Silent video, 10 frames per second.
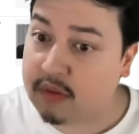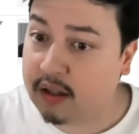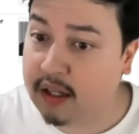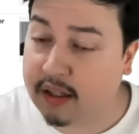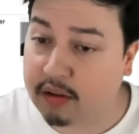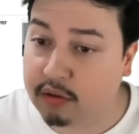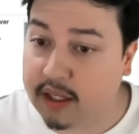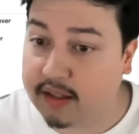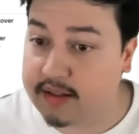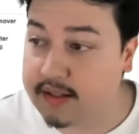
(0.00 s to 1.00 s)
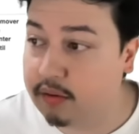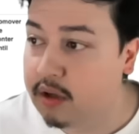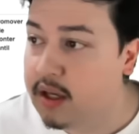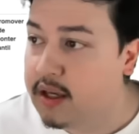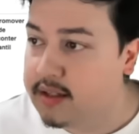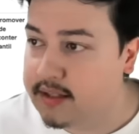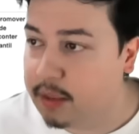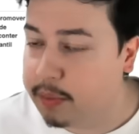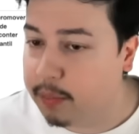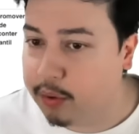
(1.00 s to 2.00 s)
clica no likezão,
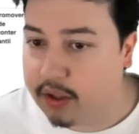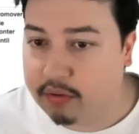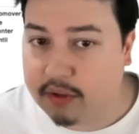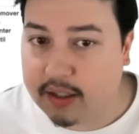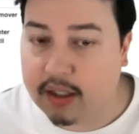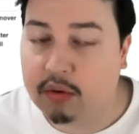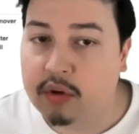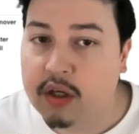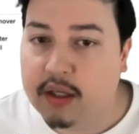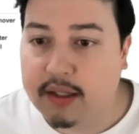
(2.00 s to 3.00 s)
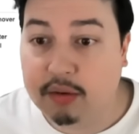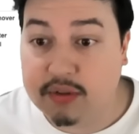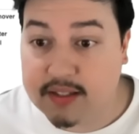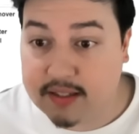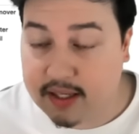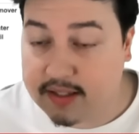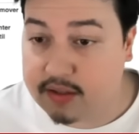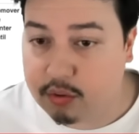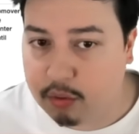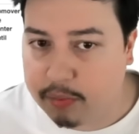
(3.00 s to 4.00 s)
sempre apoiando o canal e não se
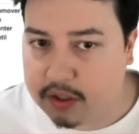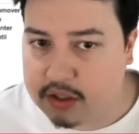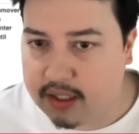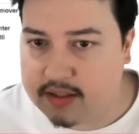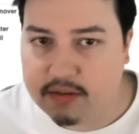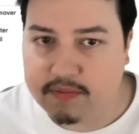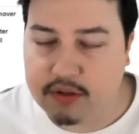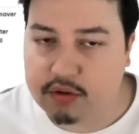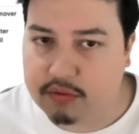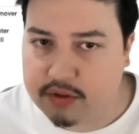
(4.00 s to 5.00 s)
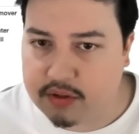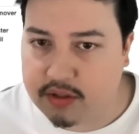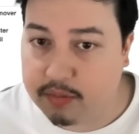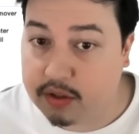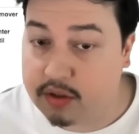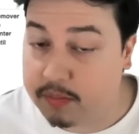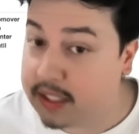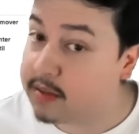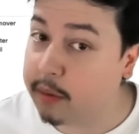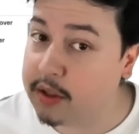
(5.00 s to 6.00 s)
esqueça de compartilhar esse vídeo com seus amigos,
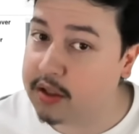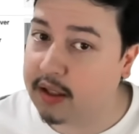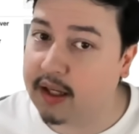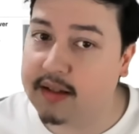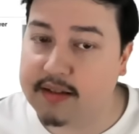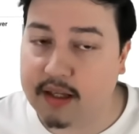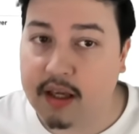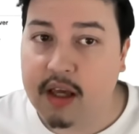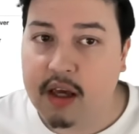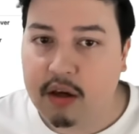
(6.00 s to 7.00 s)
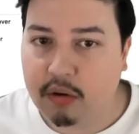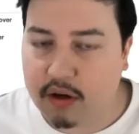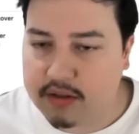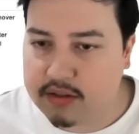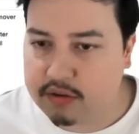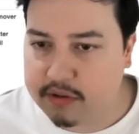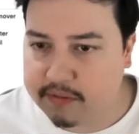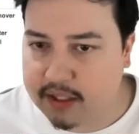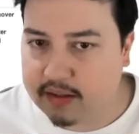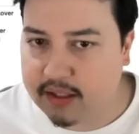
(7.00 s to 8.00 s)
principalmente aqueles que gostam de
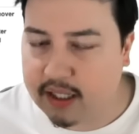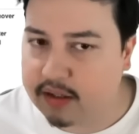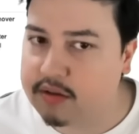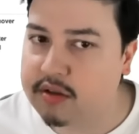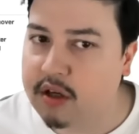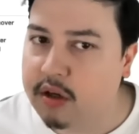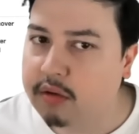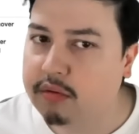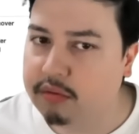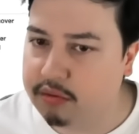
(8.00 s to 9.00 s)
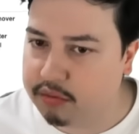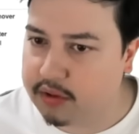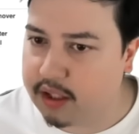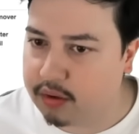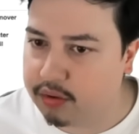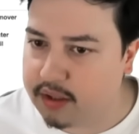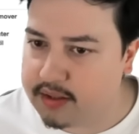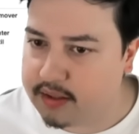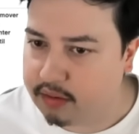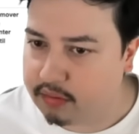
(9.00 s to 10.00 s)
ficar inteirados com tudo o que está
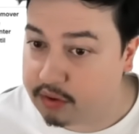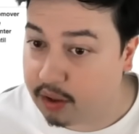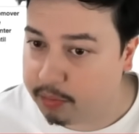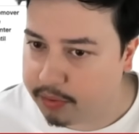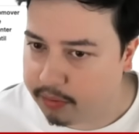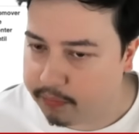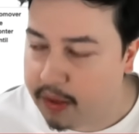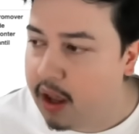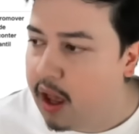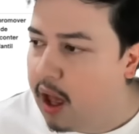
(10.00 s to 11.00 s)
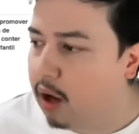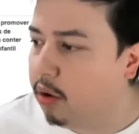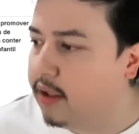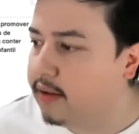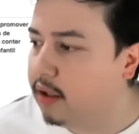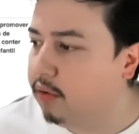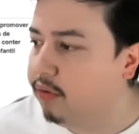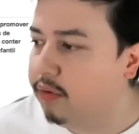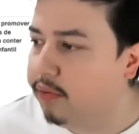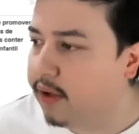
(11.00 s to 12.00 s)
acontecendo no Japão. Agora então,
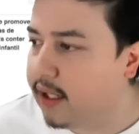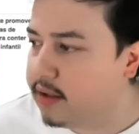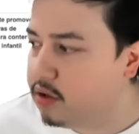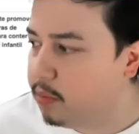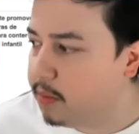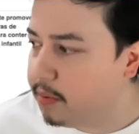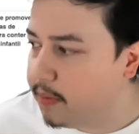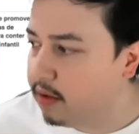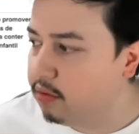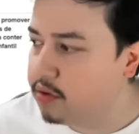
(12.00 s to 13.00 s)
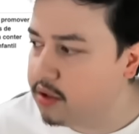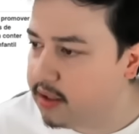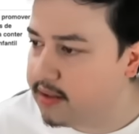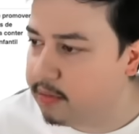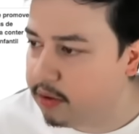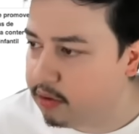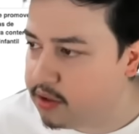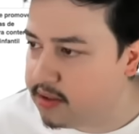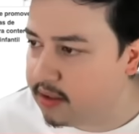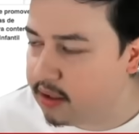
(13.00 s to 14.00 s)
vamos falar sobre a primeira notícia, uma
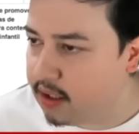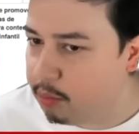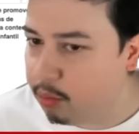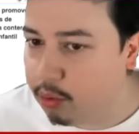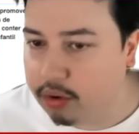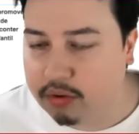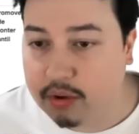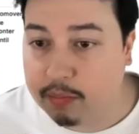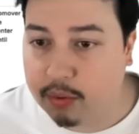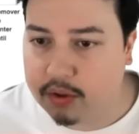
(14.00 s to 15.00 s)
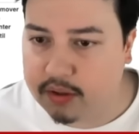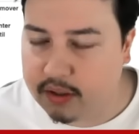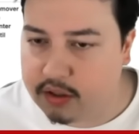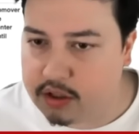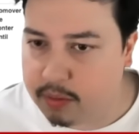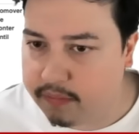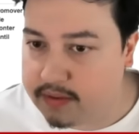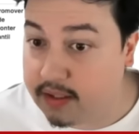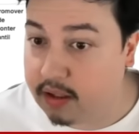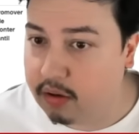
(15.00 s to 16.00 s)
notícia que é muito importante para
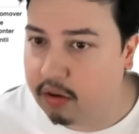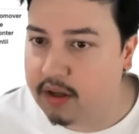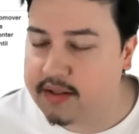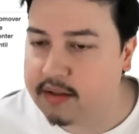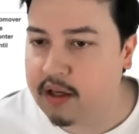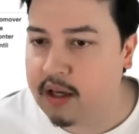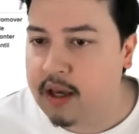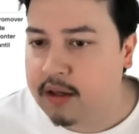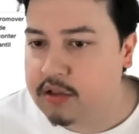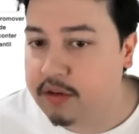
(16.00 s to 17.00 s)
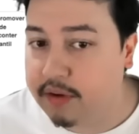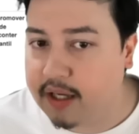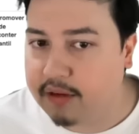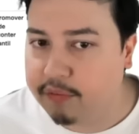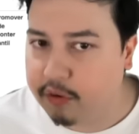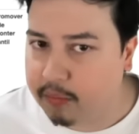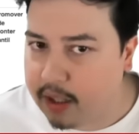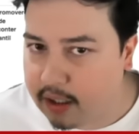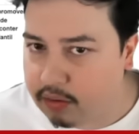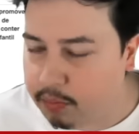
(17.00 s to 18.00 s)
você que gosta de ficar
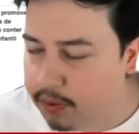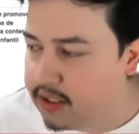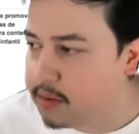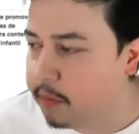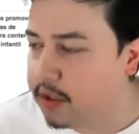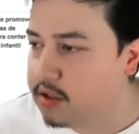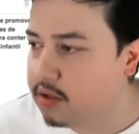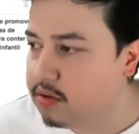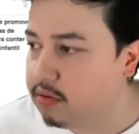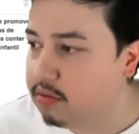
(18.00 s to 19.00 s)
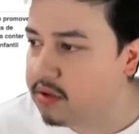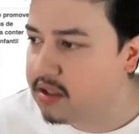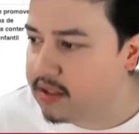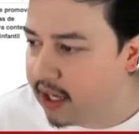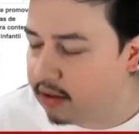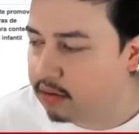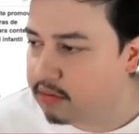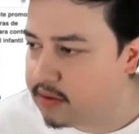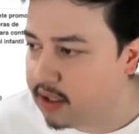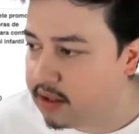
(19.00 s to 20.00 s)
informado, principalmente em assuntos
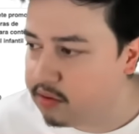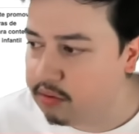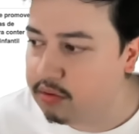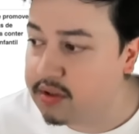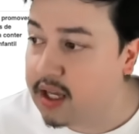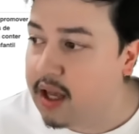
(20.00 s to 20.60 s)
técnicos, assuntos